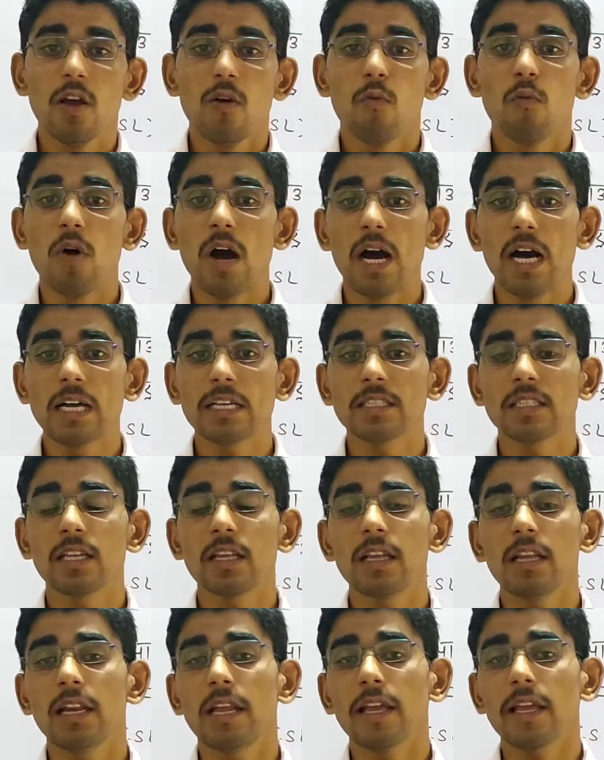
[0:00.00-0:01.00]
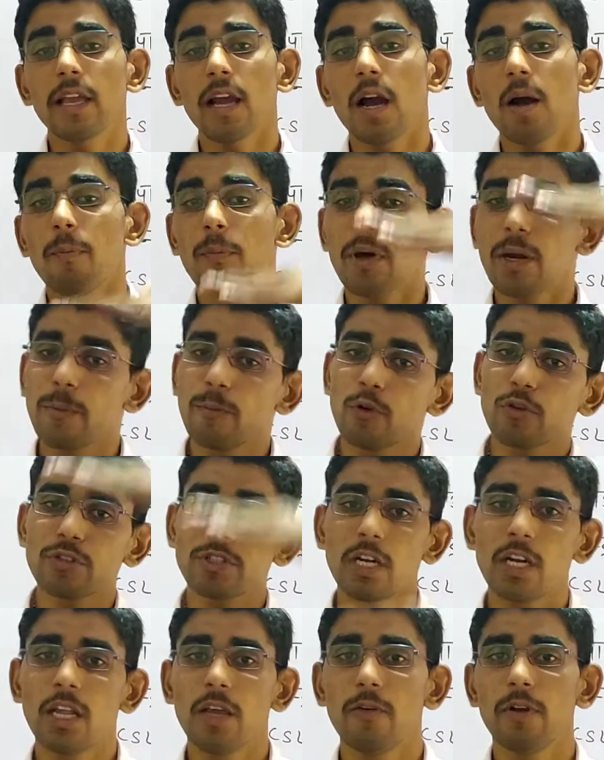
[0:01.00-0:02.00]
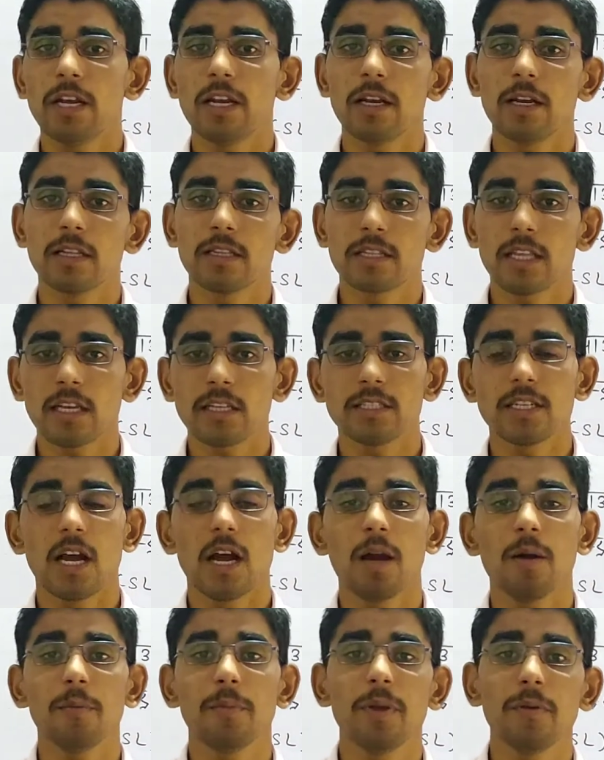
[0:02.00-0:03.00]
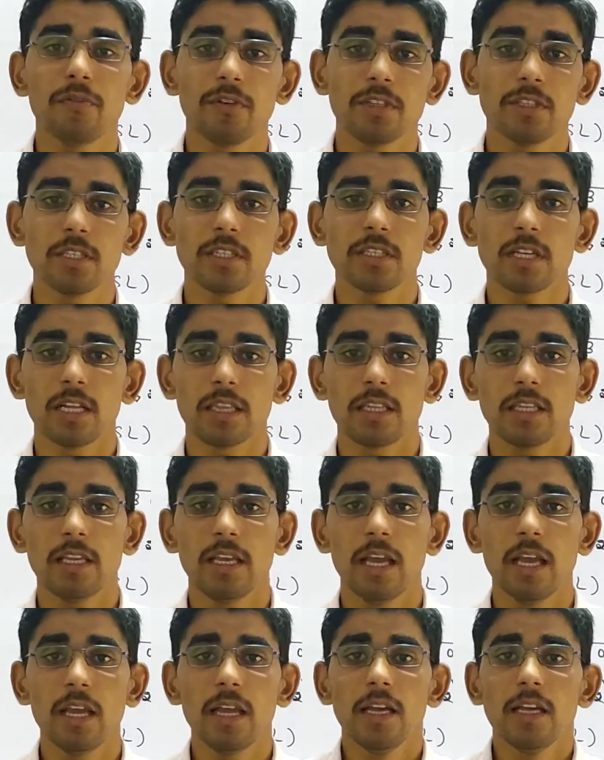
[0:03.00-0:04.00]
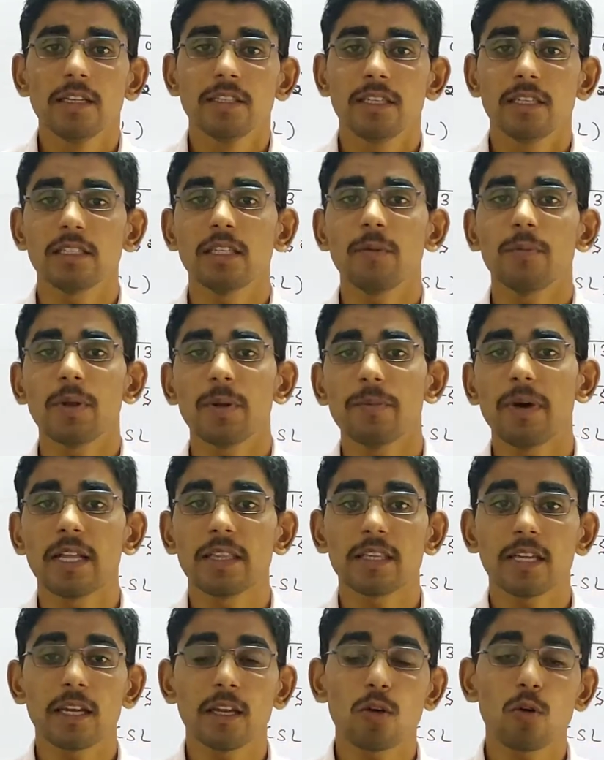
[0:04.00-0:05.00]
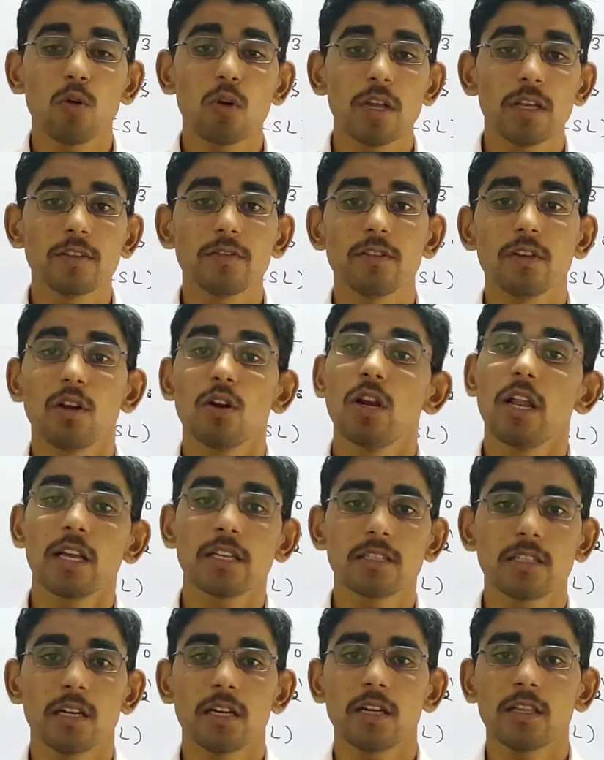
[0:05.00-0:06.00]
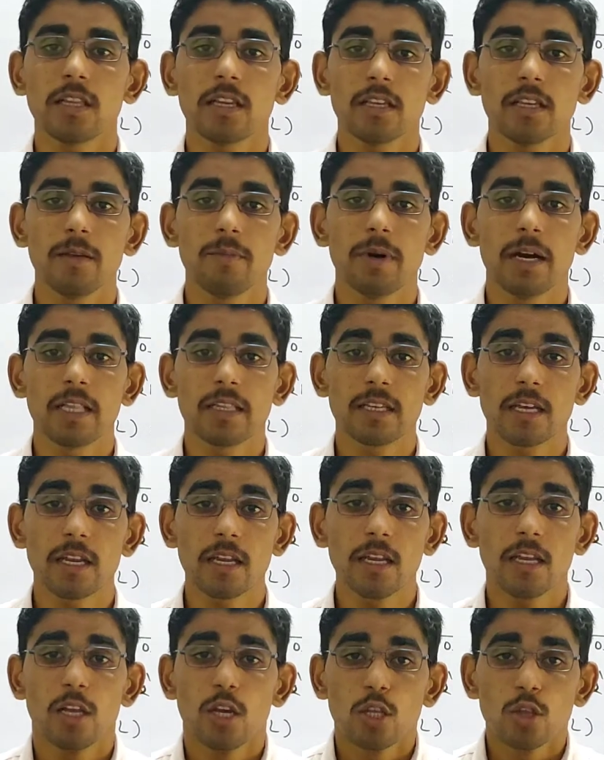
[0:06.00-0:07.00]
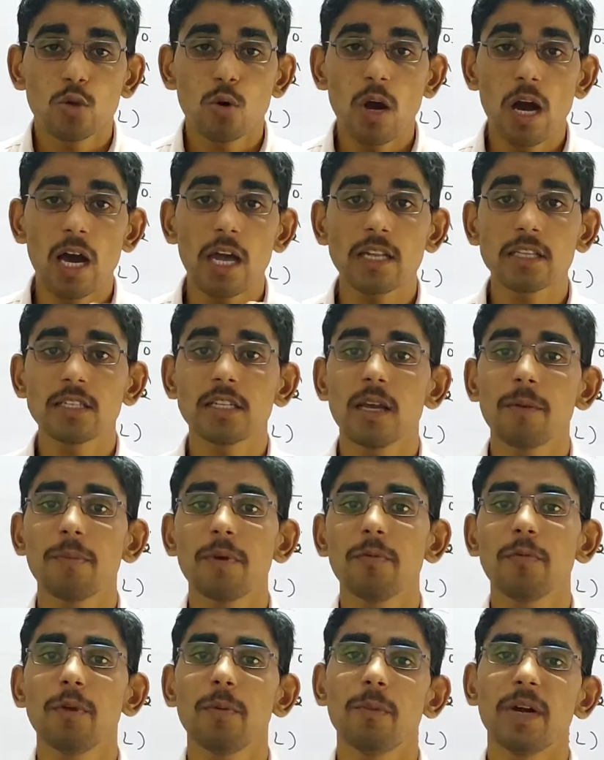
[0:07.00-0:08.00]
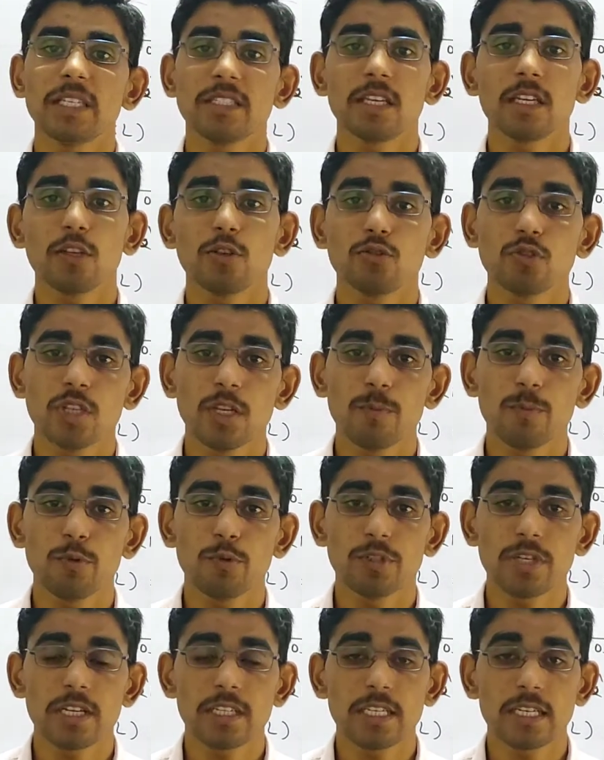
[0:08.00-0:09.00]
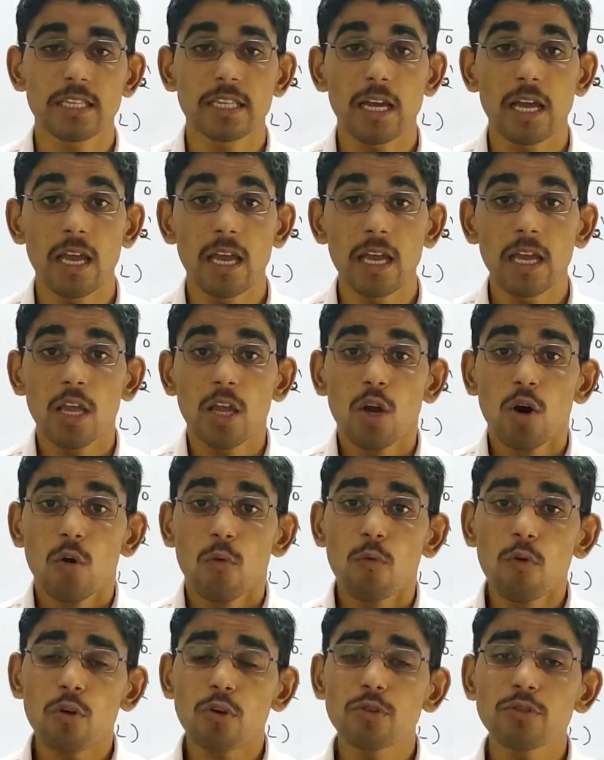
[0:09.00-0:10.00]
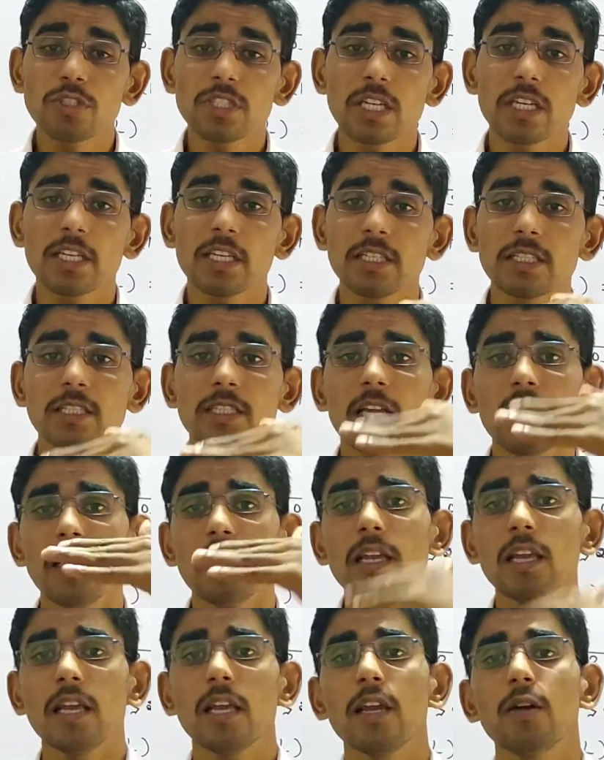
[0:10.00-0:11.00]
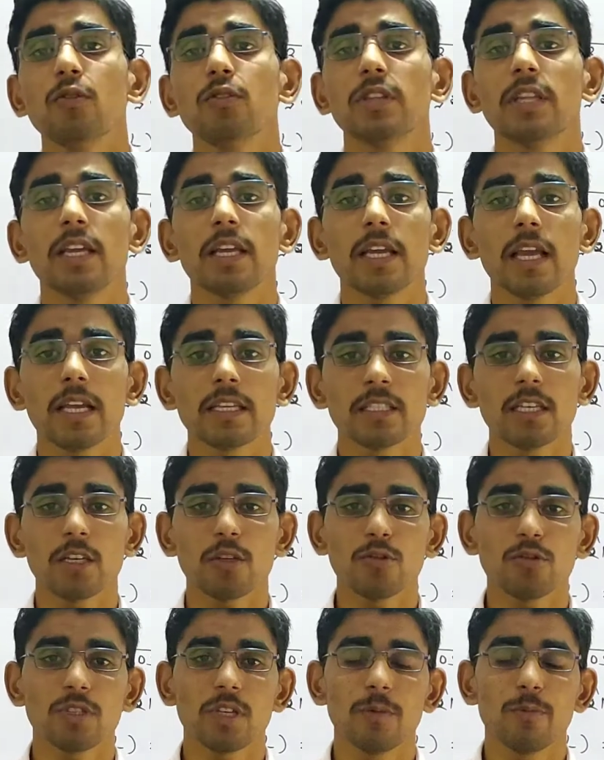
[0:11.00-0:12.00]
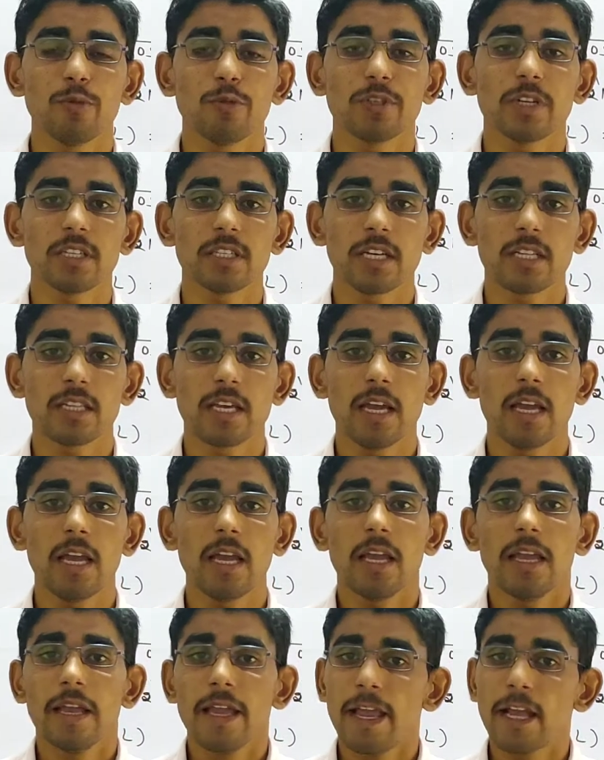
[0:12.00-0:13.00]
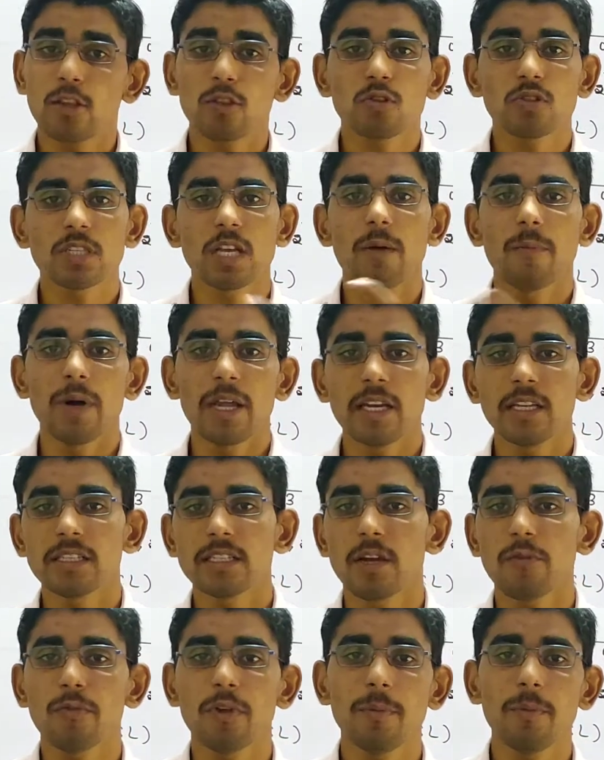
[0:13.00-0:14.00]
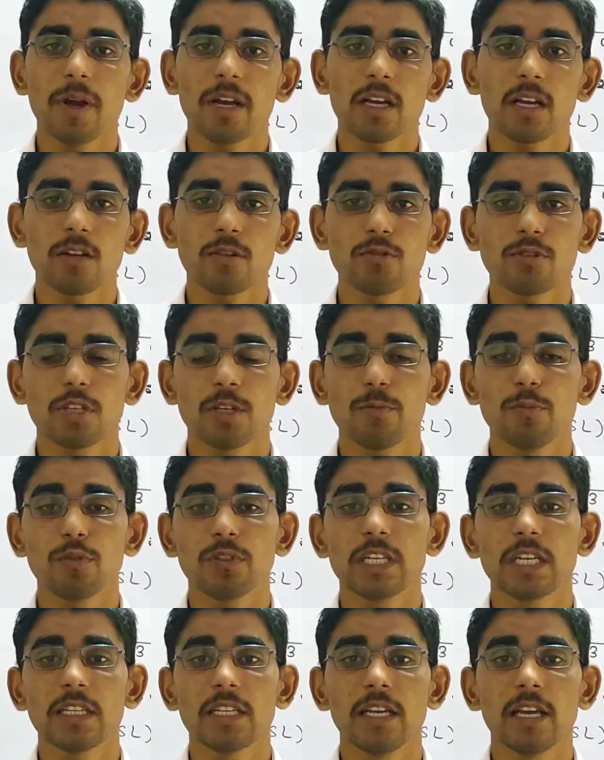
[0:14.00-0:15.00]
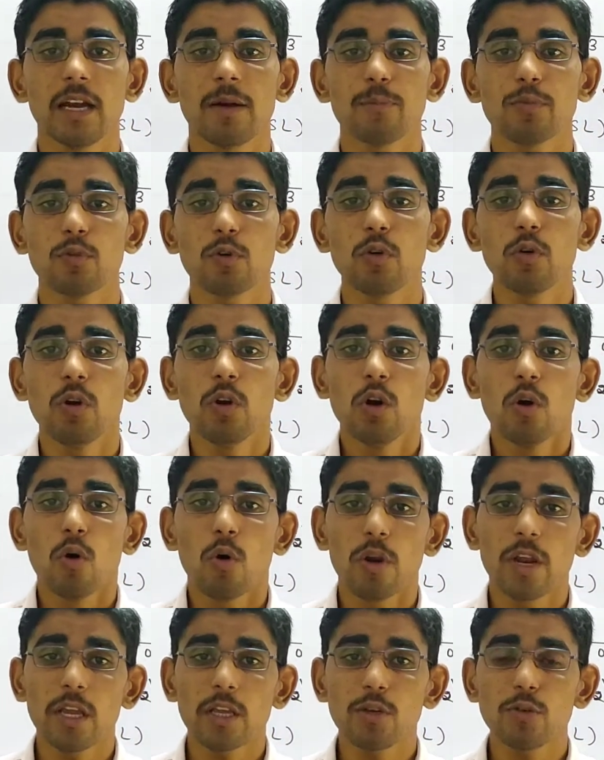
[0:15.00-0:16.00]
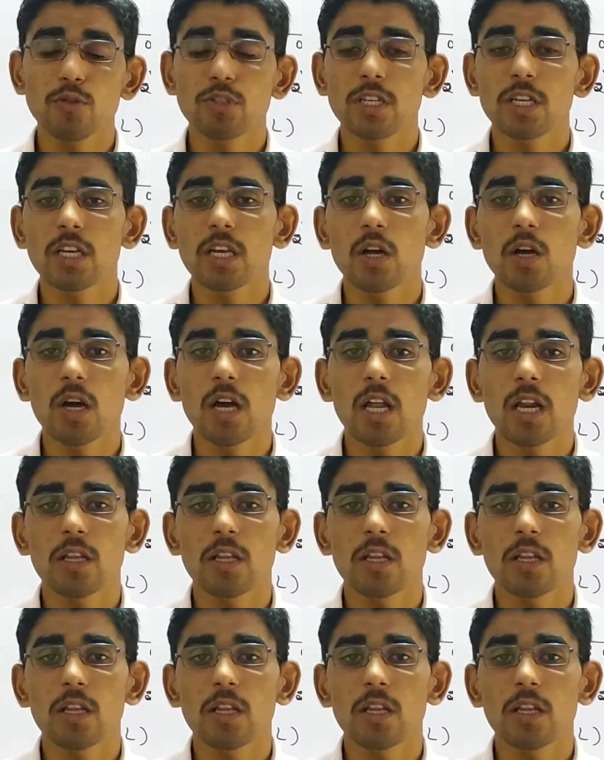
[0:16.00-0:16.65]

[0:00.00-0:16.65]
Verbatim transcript: वहां से लेके अपर मोस्ट लेवल तक जहां भी फिजिक्स आती है जैसे अपन बात करें कॉलेज लेक्चरर तक की बात करें तो हर जगह पे वीमा से क्वेश्चन पूछा जाता है वो क्वेश्चन किस तरीके के होते हैं कैसे क्वेश्चन पूछा जाता है एक तो सामान्य सा वीमा का क्वेश्चन पूछा जाए आपको और एक क्वेश्चन का